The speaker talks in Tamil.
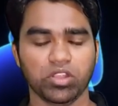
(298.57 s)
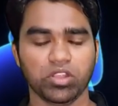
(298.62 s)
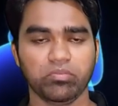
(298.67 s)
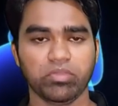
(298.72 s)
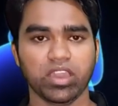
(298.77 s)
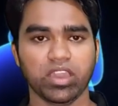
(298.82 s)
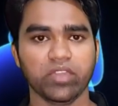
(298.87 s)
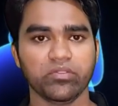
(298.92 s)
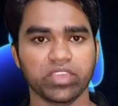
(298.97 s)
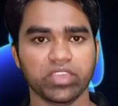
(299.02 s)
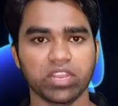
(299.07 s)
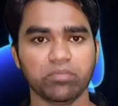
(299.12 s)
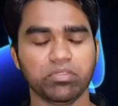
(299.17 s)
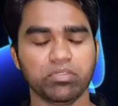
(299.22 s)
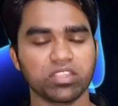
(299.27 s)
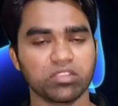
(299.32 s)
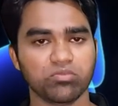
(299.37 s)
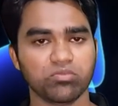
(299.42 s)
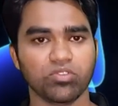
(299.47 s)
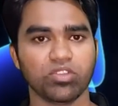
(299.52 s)
குறிப்பாக
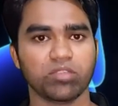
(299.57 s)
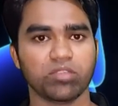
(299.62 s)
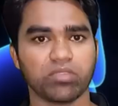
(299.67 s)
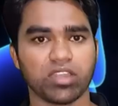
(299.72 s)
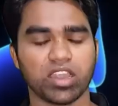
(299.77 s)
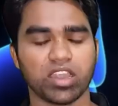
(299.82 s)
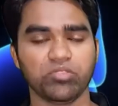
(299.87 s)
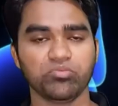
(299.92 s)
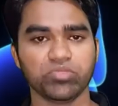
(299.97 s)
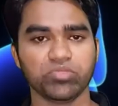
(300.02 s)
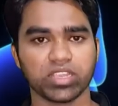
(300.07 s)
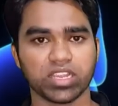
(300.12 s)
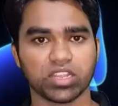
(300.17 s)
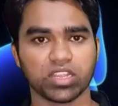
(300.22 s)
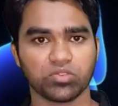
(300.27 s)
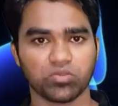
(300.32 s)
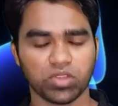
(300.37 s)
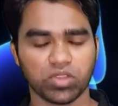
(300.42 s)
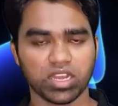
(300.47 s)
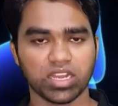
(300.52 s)
வியர்ப்பதன் மூலமாகவும்
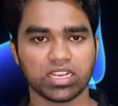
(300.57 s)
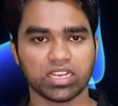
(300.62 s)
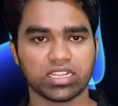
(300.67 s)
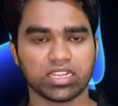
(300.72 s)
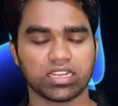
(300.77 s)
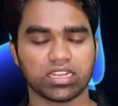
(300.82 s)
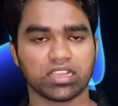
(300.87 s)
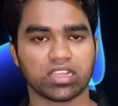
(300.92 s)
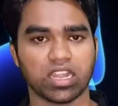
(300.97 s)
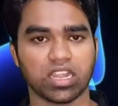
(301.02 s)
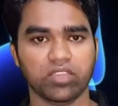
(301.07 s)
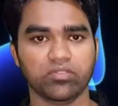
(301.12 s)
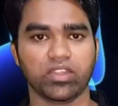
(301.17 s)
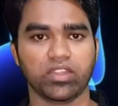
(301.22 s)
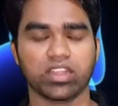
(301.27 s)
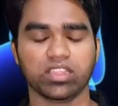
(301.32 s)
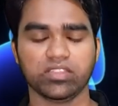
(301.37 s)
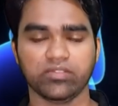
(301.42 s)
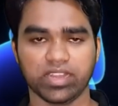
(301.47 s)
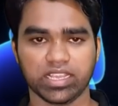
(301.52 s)
எங்களது உடலில் இருக்கின்ற
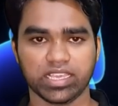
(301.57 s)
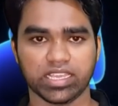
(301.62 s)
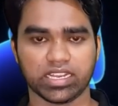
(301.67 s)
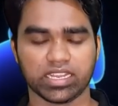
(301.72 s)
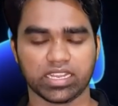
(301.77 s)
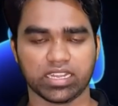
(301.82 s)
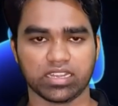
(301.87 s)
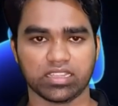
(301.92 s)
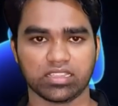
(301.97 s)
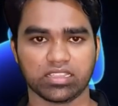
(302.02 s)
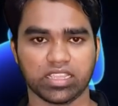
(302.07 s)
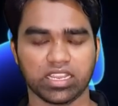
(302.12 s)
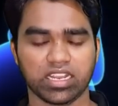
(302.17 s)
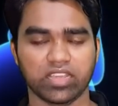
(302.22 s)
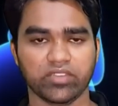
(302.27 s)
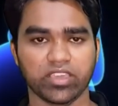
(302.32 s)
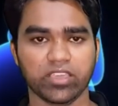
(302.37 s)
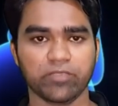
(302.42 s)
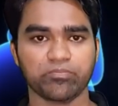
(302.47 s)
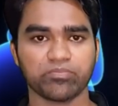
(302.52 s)
கழிவானது வெளியேறுகின்றது
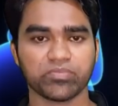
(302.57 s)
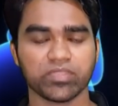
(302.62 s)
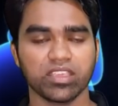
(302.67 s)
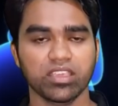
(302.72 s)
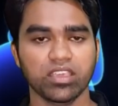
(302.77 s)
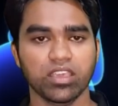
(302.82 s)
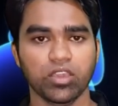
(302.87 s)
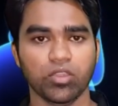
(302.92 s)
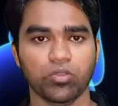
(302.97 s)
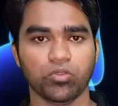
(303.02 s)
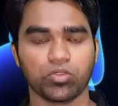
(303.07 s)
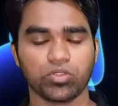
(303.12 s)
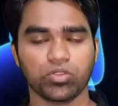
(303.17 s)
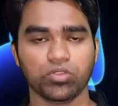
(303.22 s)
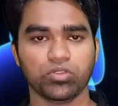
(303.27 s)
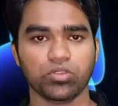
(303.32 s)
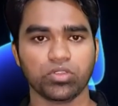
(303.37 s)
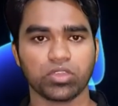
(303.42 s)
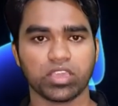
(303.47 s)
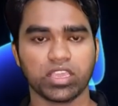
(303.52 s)
எனவே
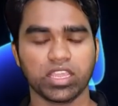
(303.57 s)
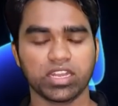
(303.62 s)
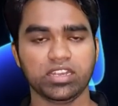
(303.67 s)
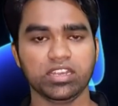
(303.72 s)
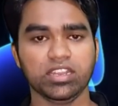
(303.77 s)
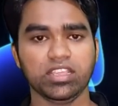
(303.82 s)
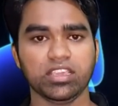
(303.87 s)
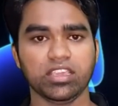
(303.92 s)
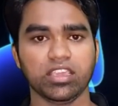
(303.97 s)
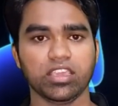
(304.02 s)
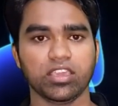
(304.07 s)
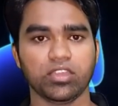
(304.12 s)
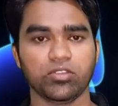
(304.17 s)
ஒரு கிட்னி